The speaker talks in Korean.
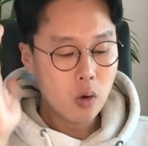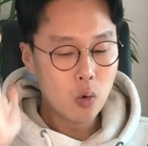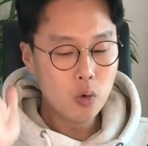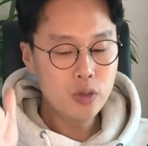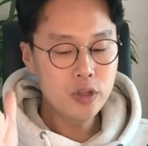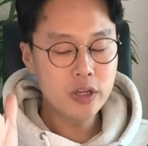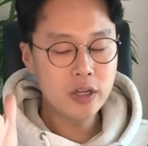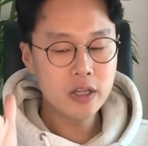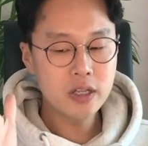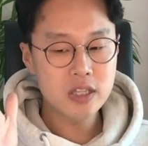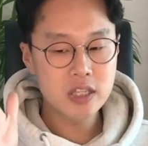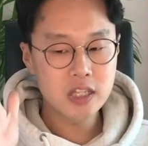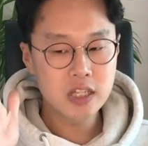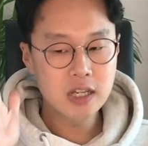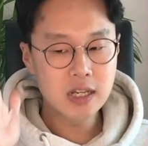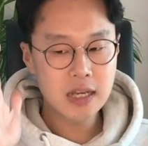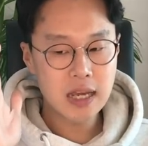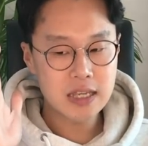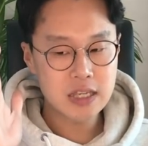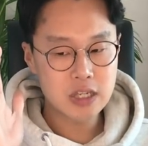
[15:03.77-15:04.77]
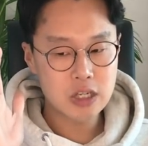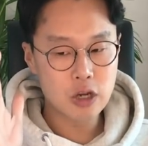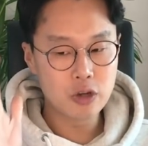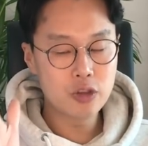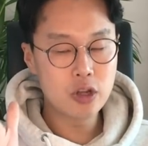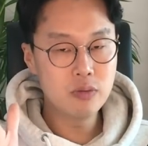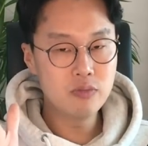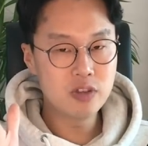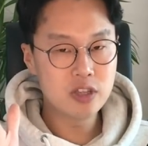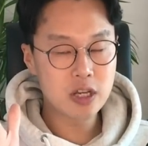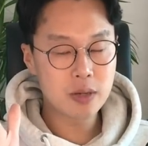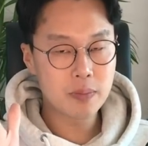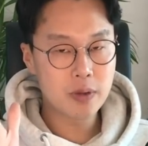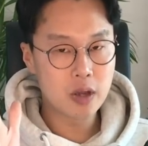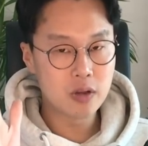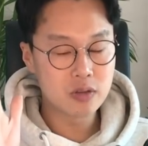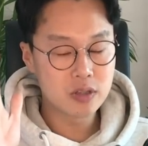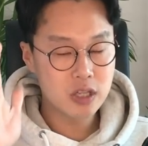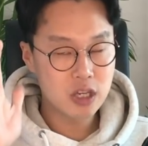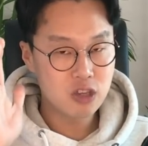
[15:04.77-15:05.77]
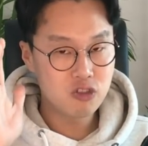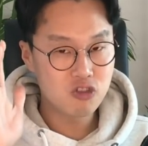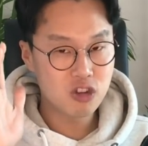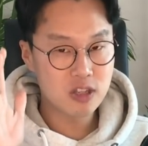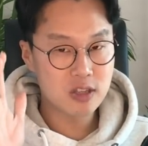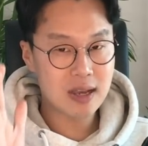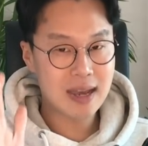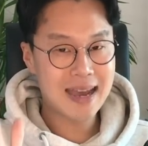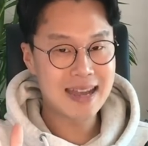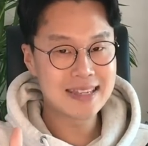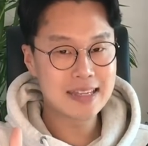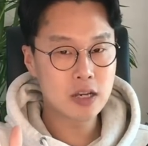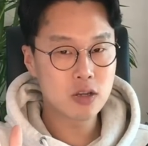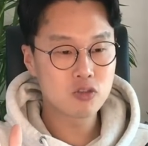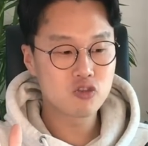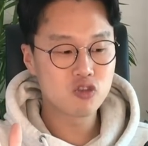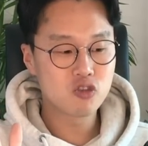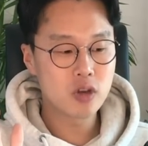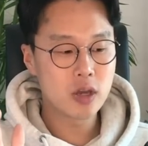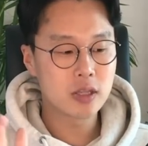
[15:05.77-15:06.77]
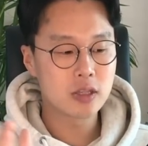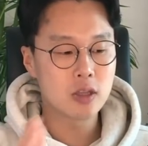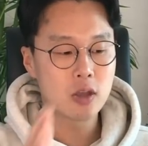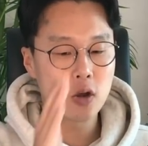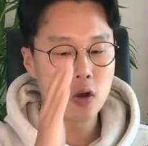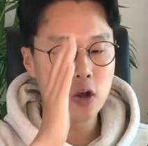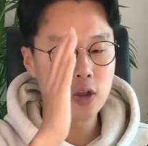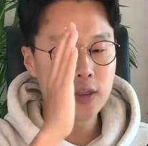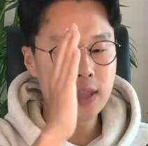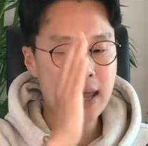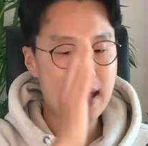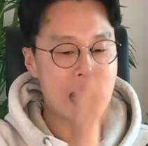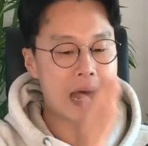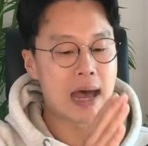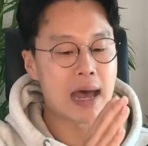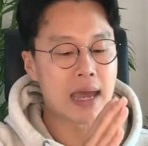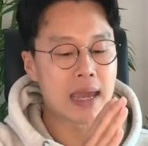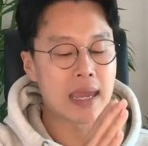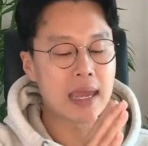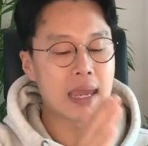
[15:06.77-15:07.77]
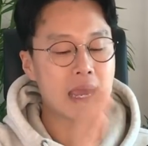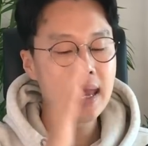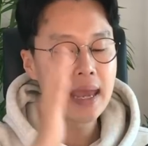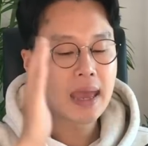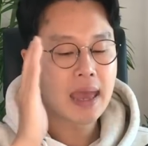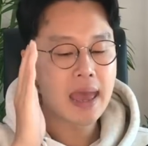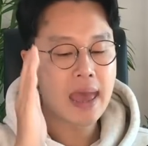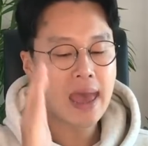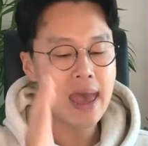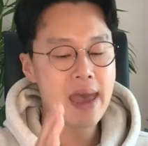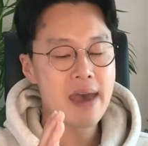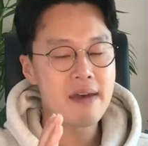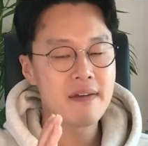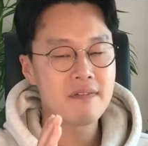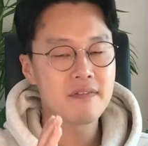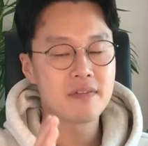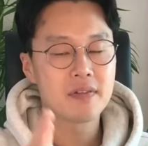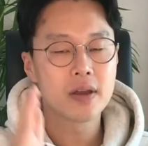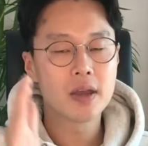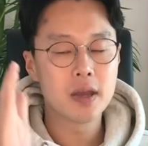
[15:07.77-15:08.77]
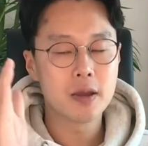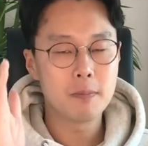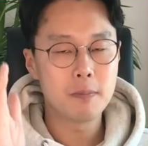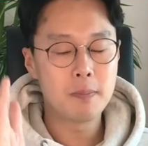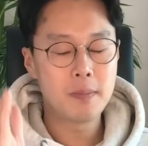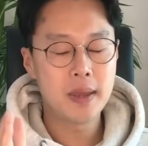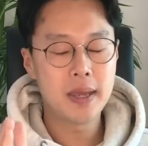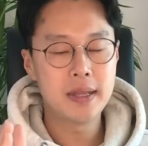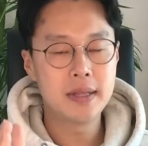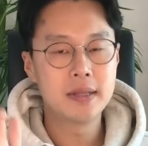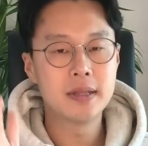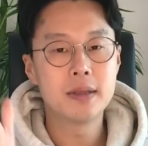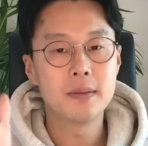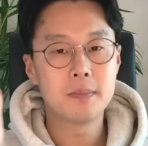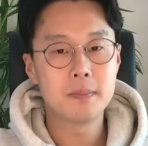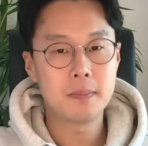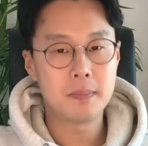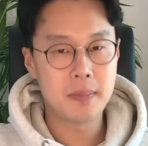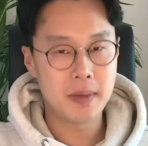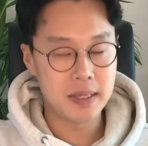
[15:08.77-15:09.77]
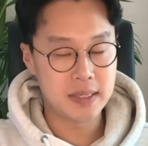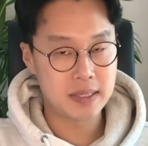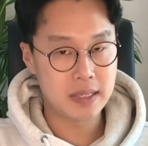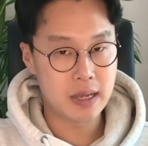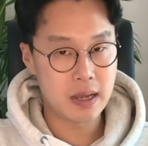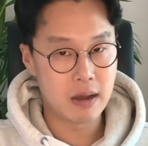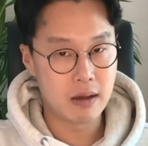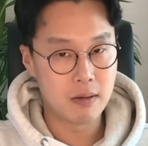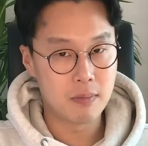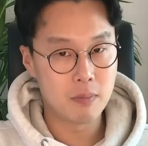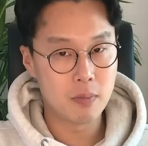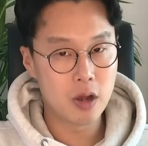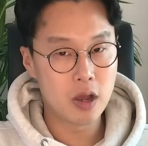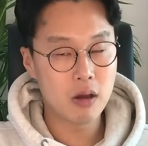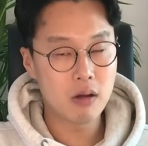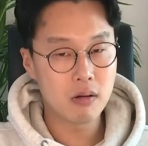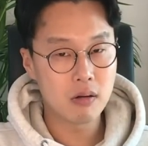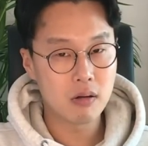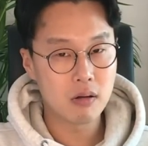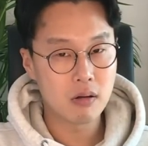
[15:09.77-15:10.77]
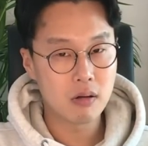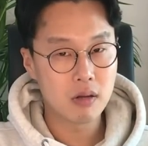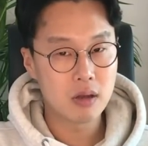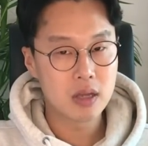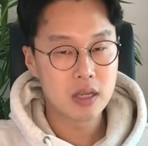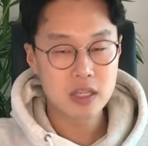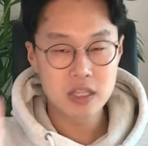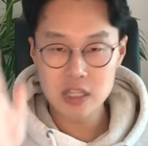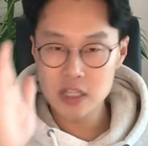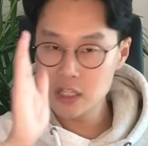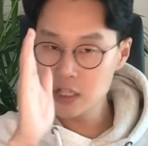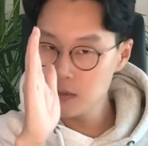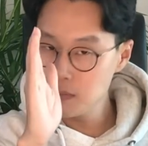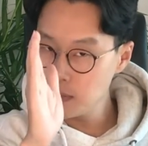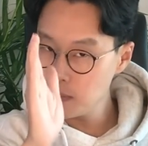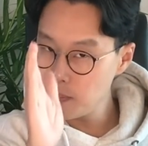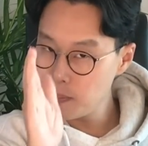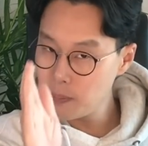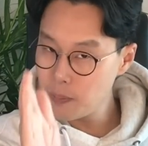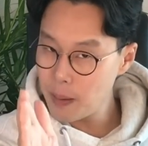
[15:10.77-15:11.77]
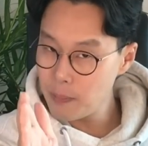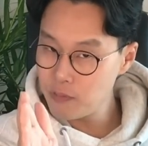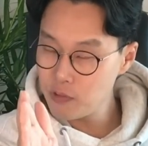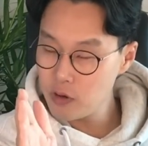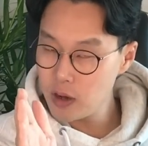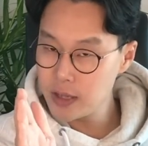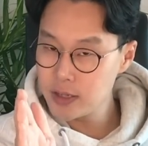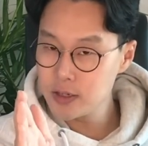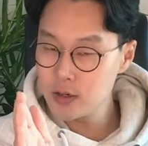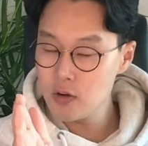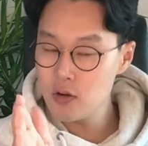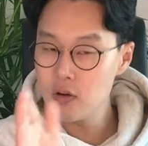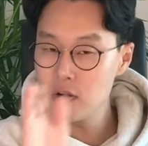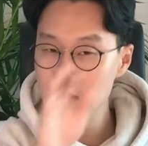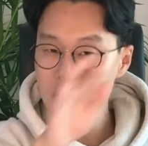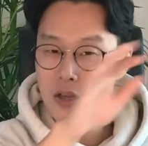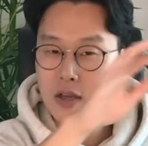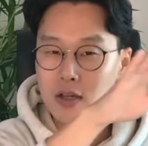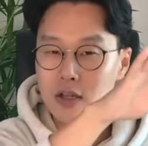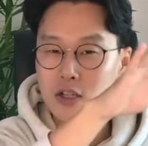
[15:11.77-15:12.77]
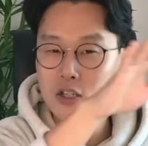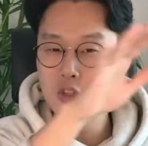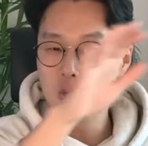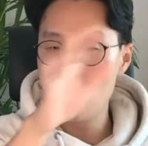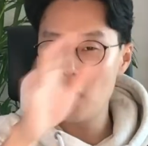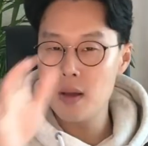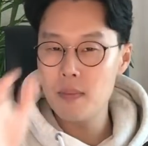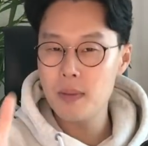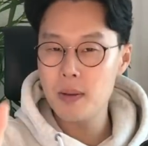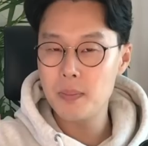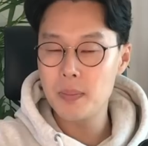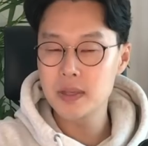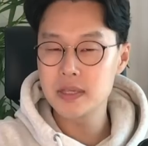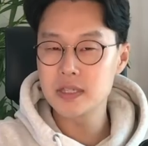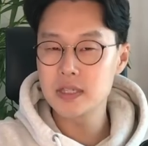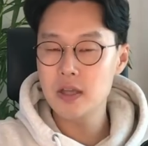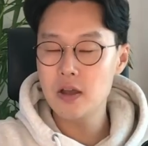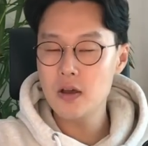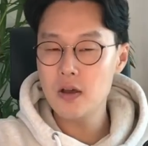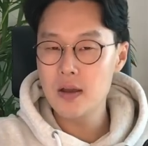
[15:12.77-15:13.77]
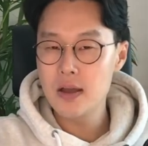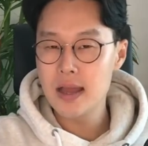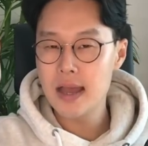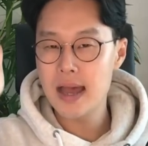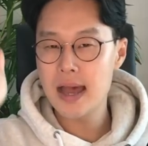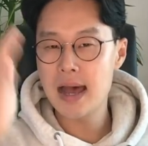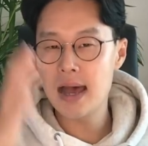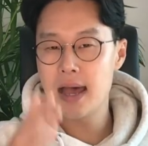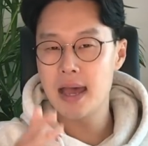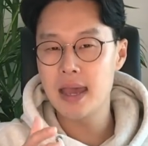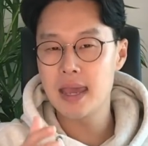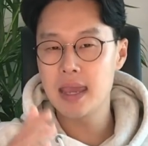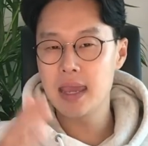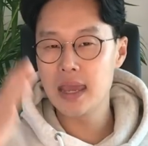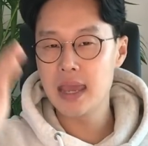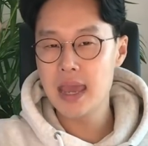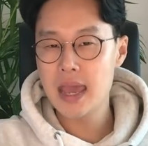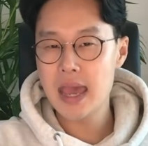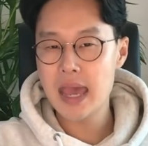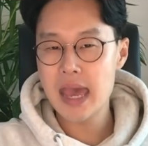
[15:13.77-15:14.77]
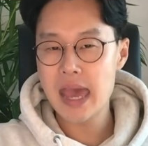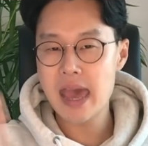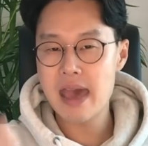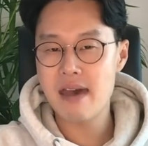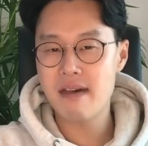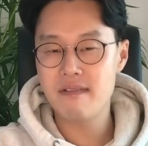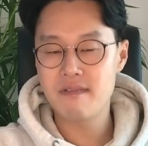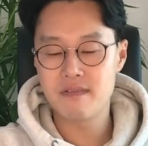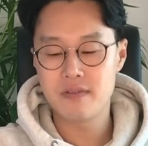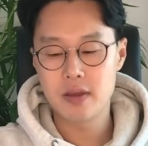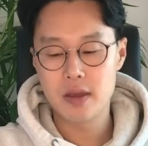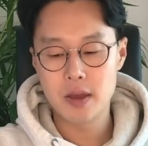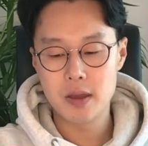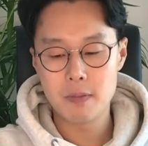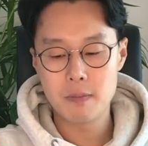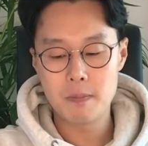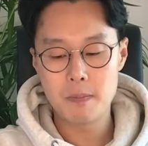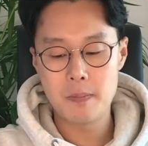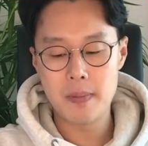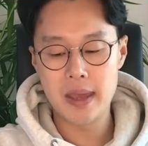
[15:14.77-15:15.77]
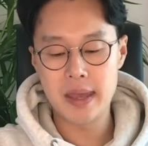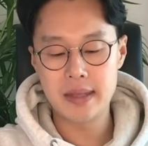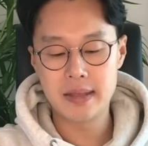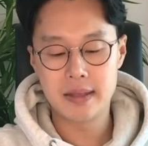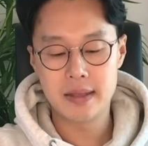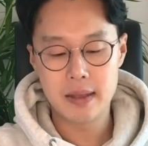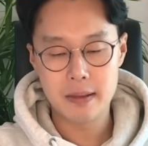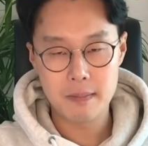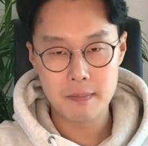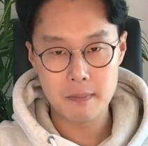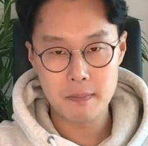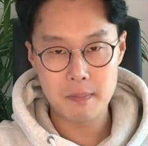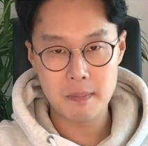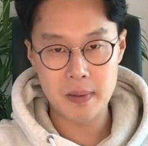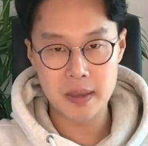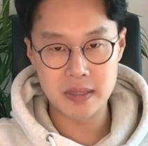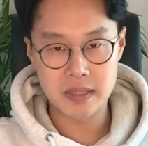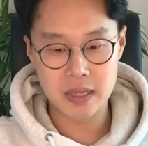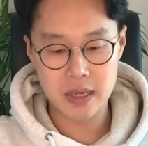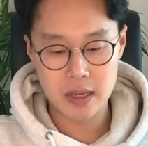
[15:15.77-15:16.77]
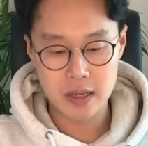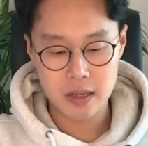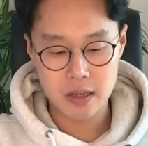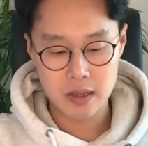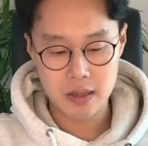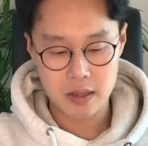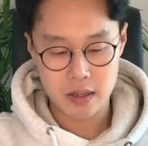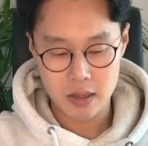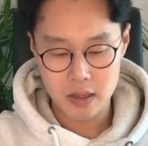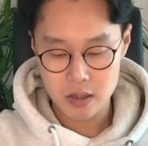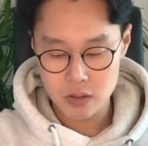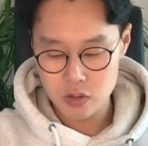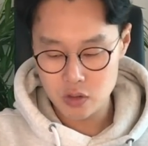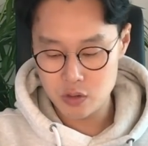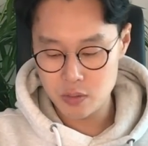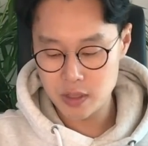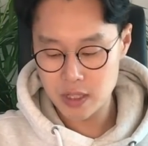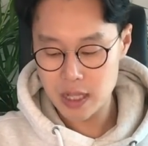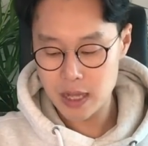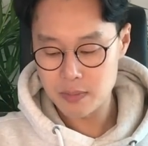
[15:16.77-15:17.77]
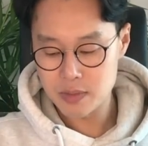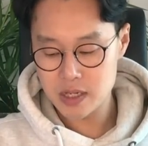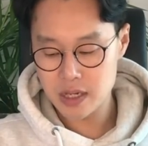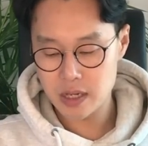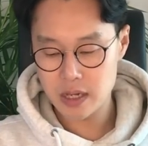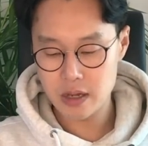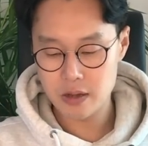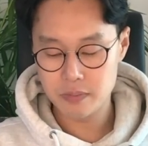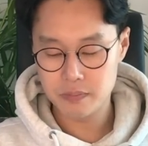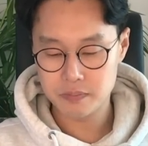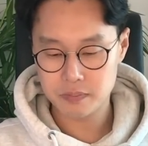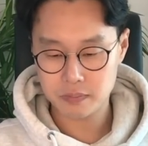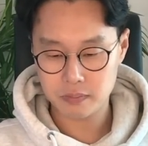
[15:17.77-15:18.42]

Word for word: 오늘 지금까지 8문장 배웠는데 이 중에서 가장 중요했던 건 I have been busy요. 뭐요? 지금 바쁜 거 아니고 그동안 바빴어. I have been busy. 좋습니다. 다음 장이요.